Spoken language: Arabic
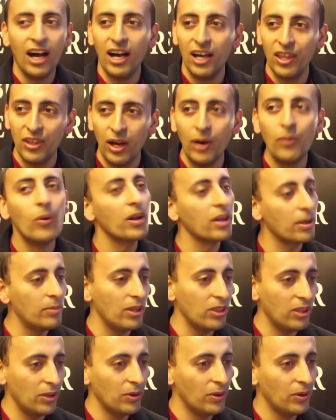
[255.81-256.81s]
هذا اول
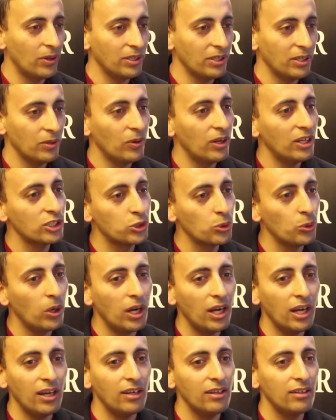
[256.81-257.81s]
رمضان هوني
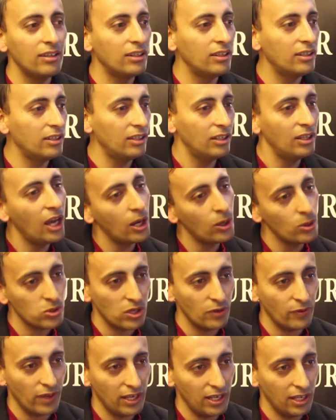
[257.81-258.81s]
واجواء آه، لا
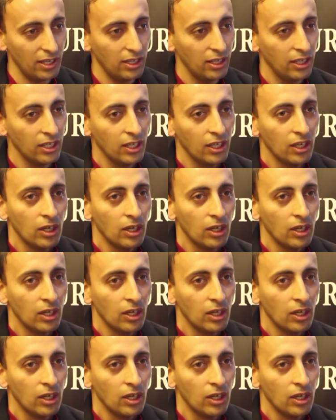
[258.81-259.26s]
يوصف عليه